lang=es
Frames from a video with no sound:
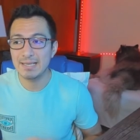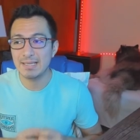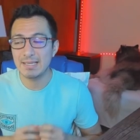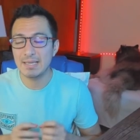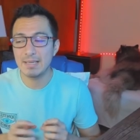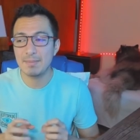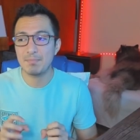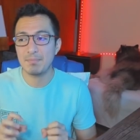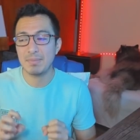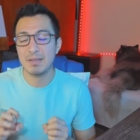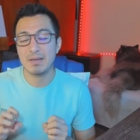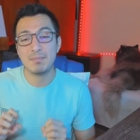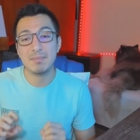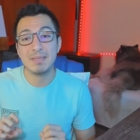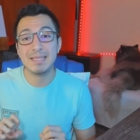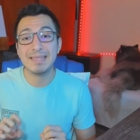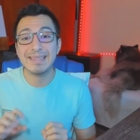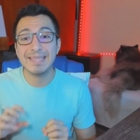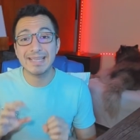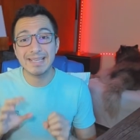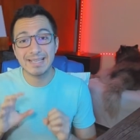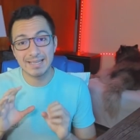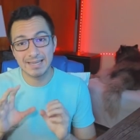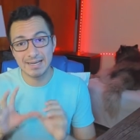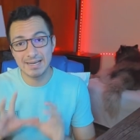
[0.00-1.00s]
que
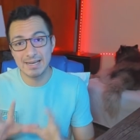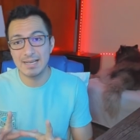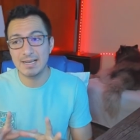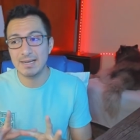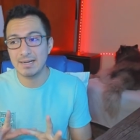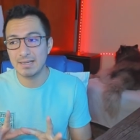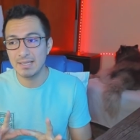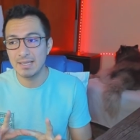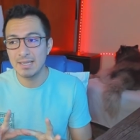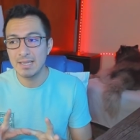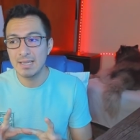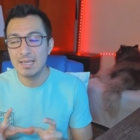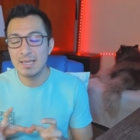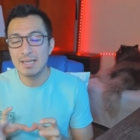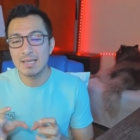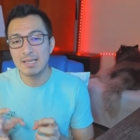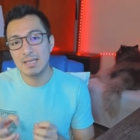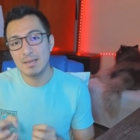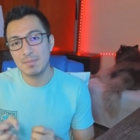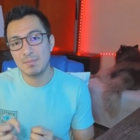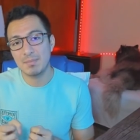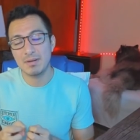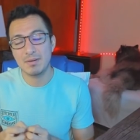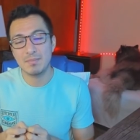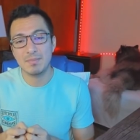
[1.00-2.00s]
permite crear,
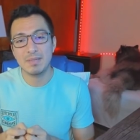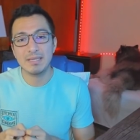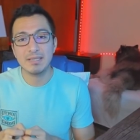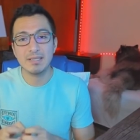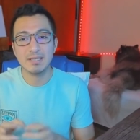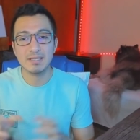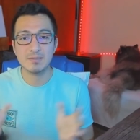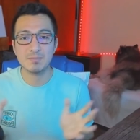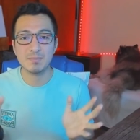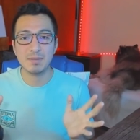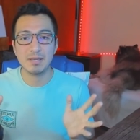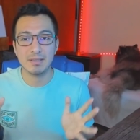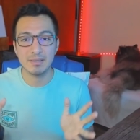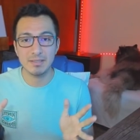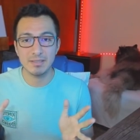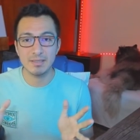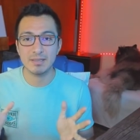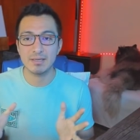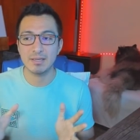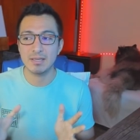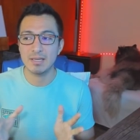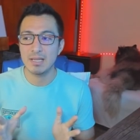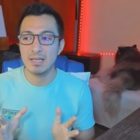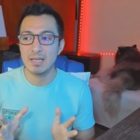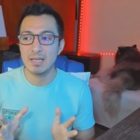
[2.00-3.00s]
que permite expandir